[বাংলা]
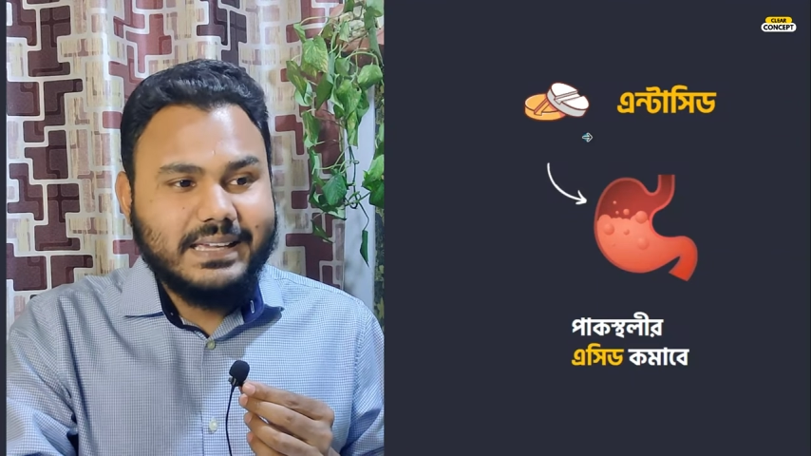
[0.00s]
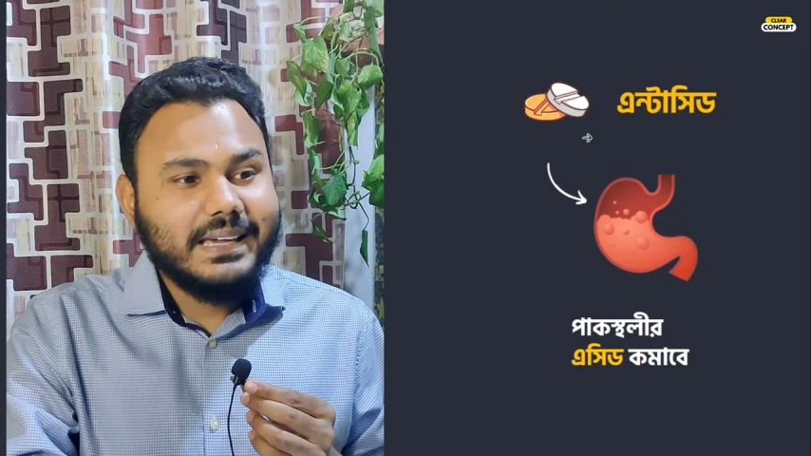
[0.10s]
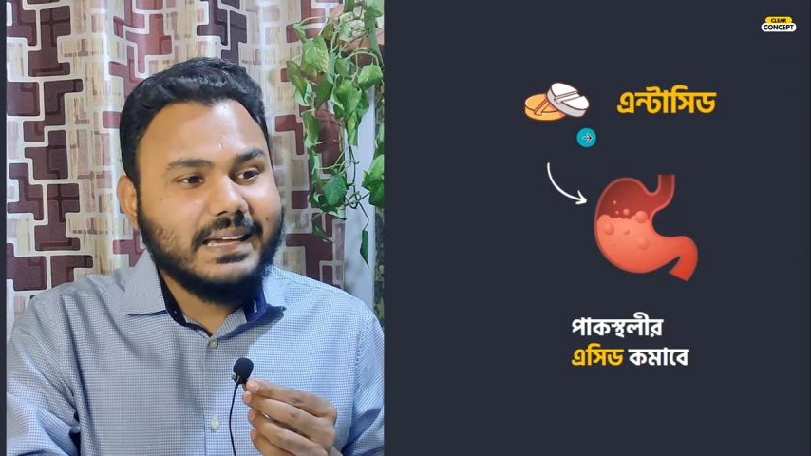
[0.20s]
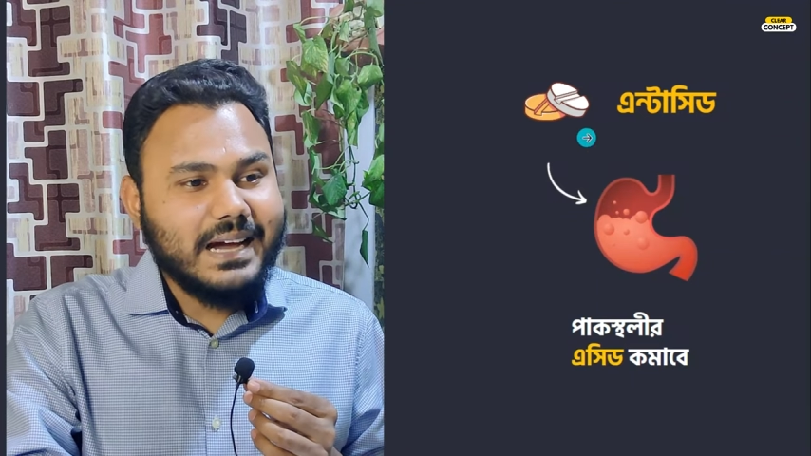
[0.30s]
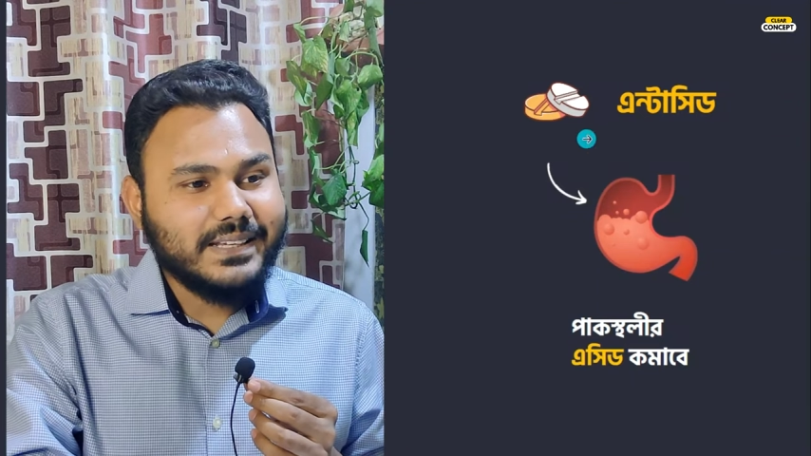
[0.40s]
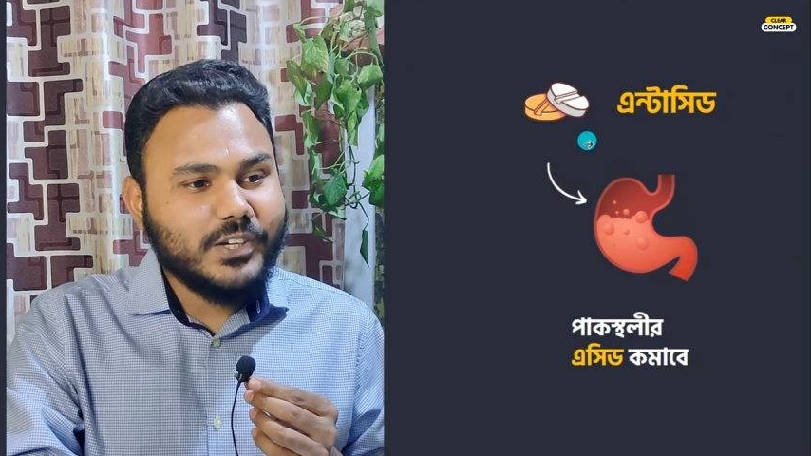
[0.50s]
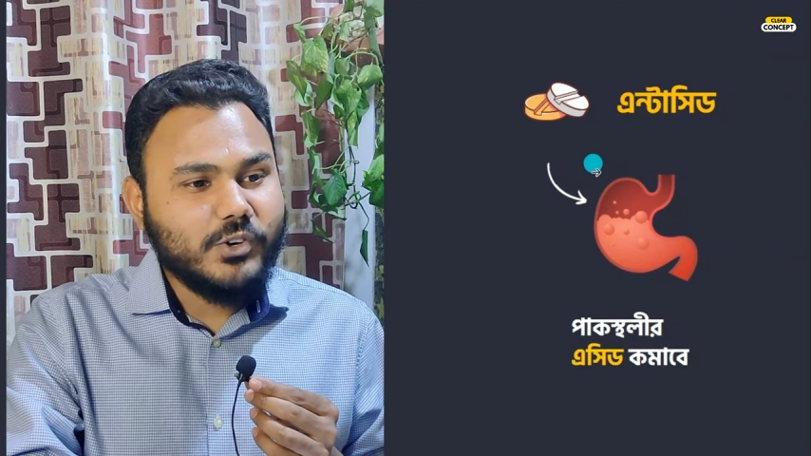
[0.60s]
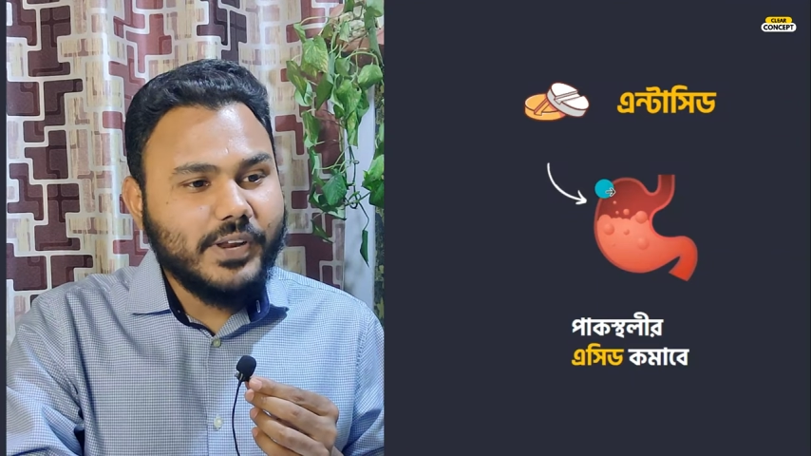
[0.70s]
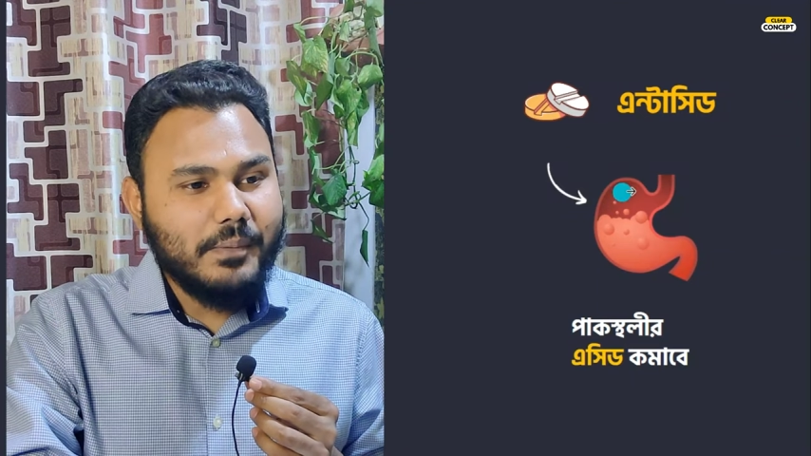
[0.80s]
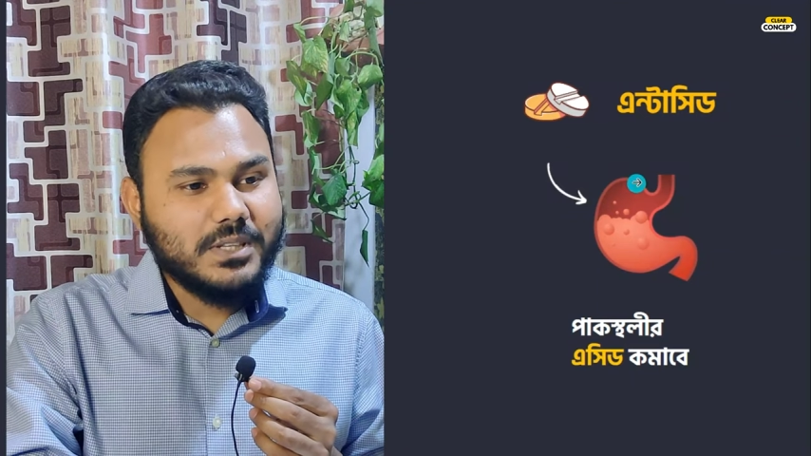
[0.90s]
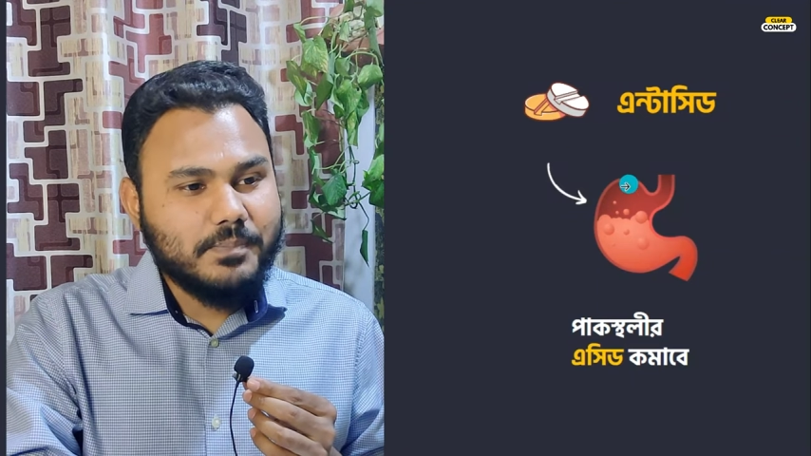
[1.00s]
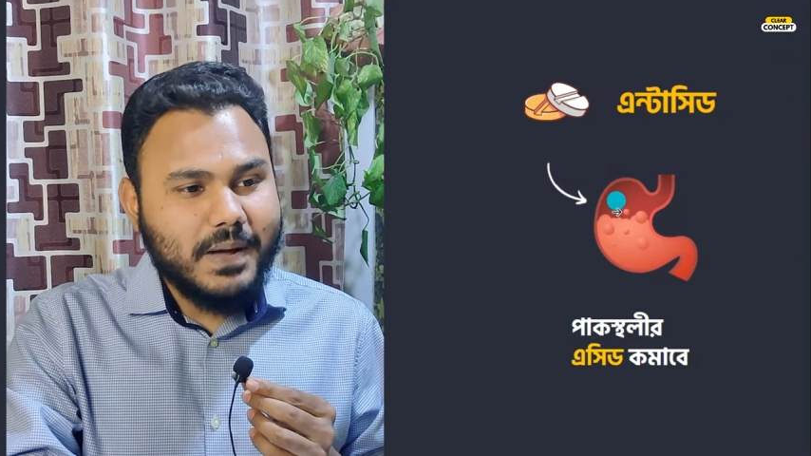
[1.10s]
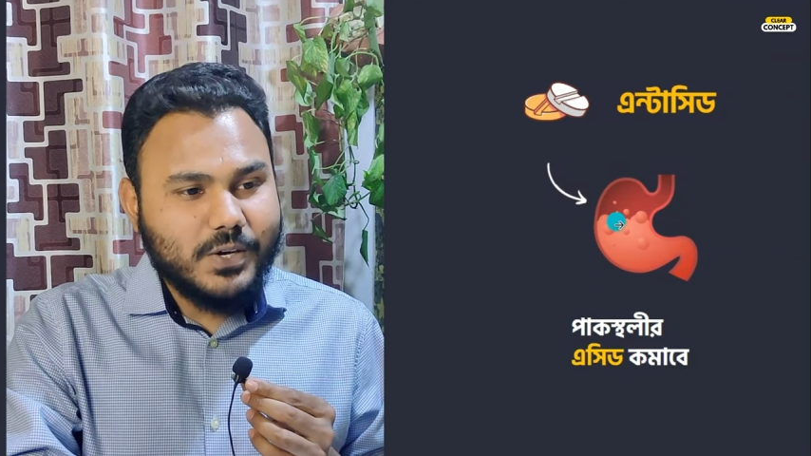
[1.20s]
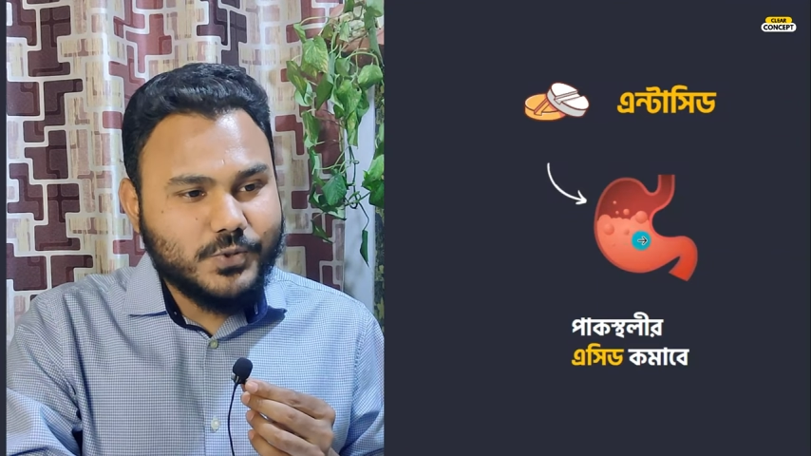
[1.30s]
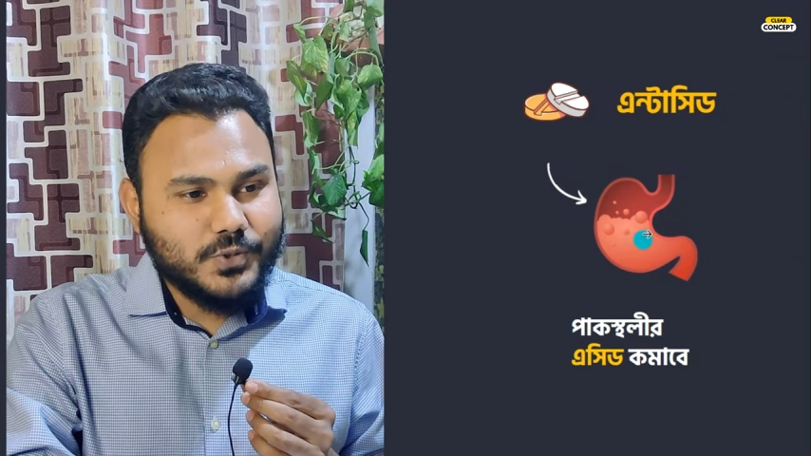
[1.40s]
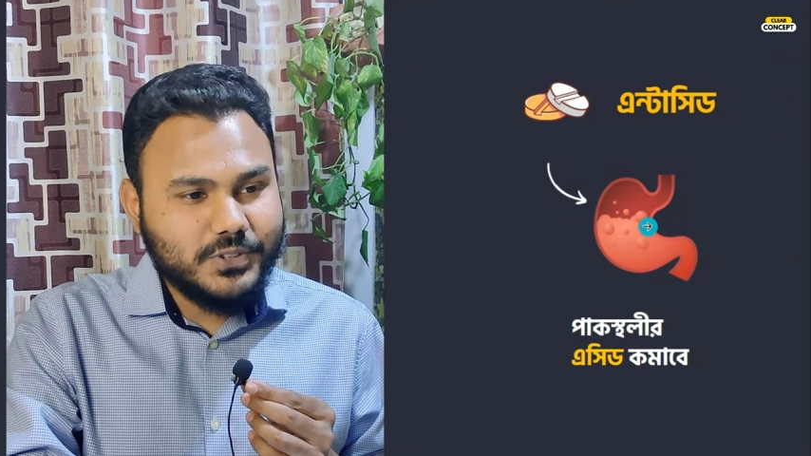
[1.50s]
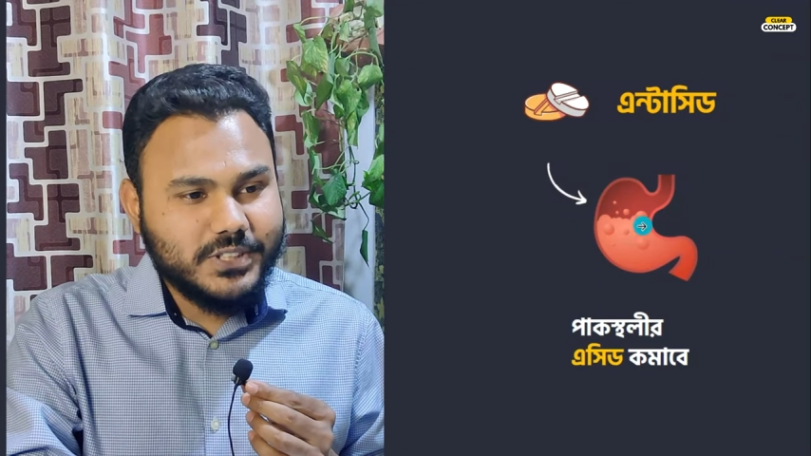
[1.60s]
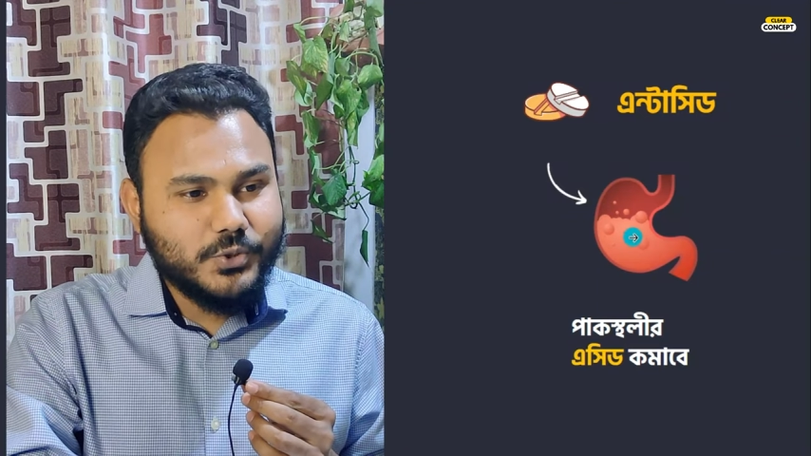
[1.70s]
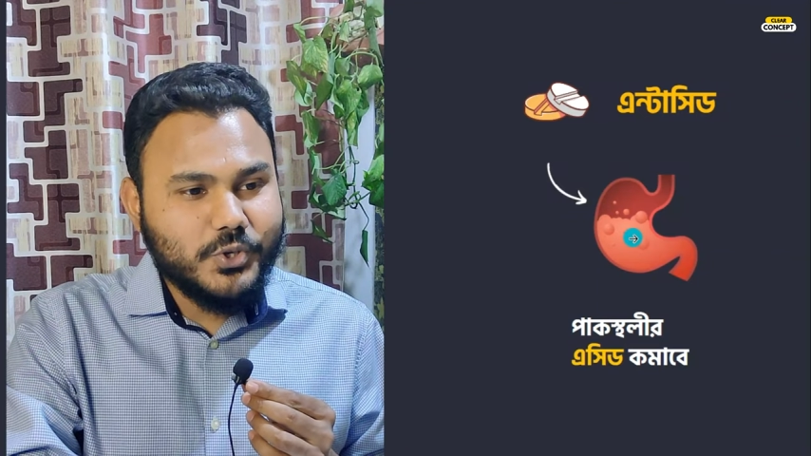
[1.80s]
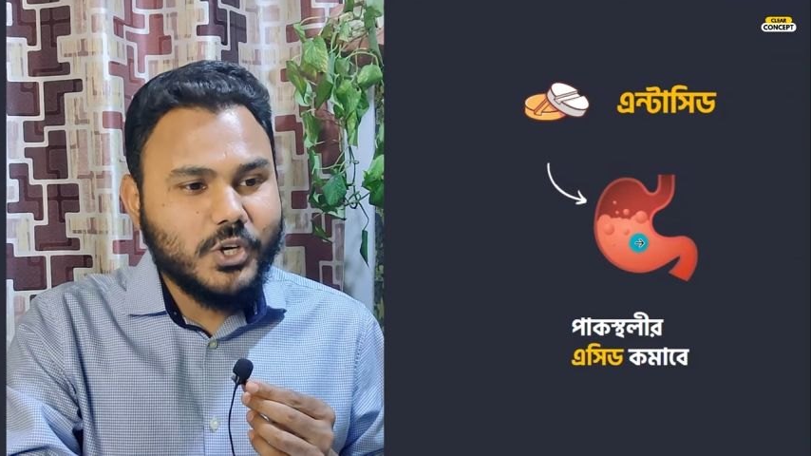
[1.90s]
এই খাঁড় কি করে আমাদের পাকস্থলিতে
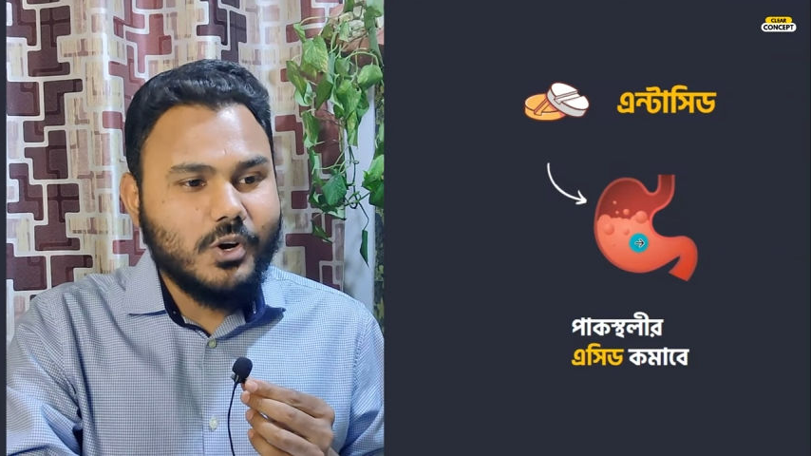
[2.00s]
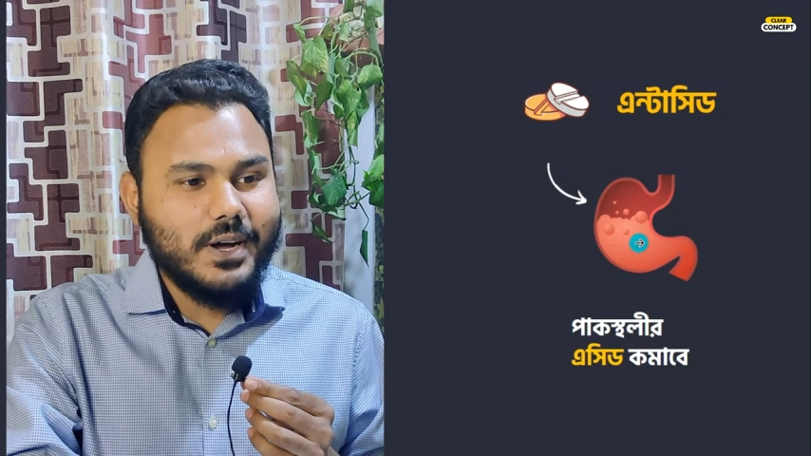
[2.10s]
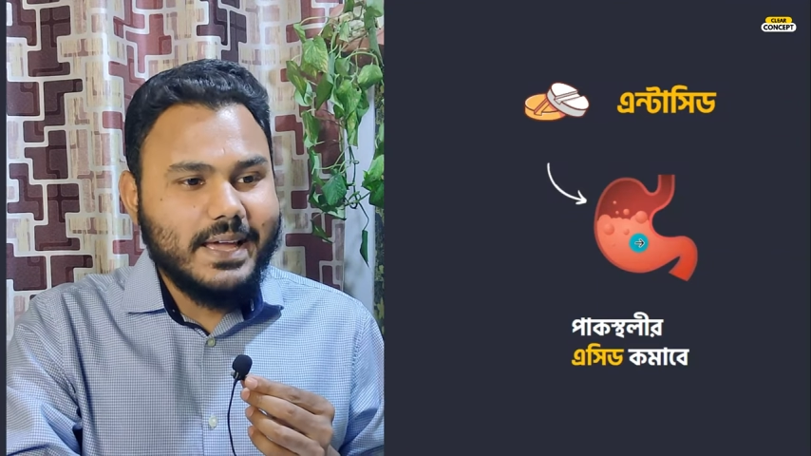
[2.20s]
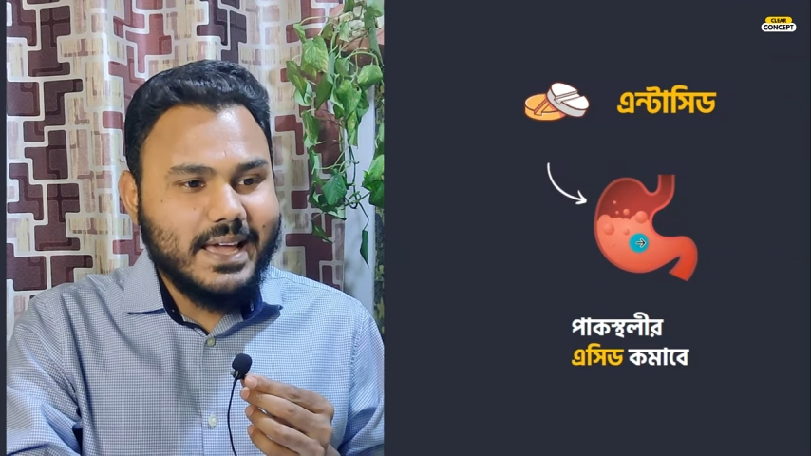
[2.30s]
তৈরি হওয়া